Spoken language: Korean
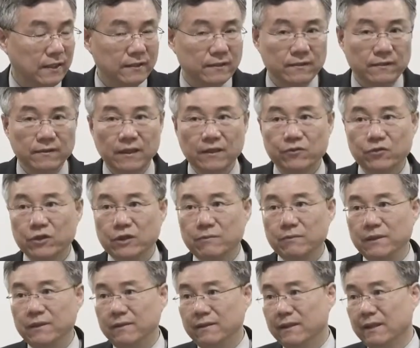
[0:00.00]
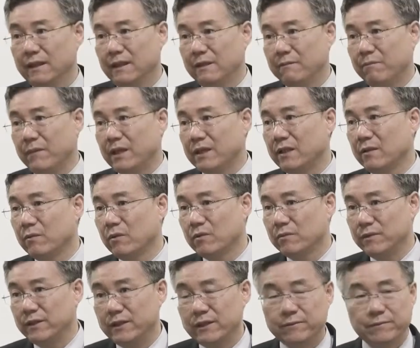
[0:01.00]
그래서 예수님이
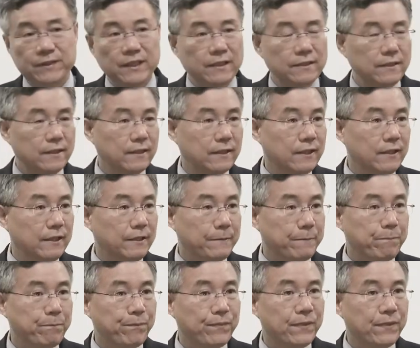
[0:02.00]
마태복음 24장에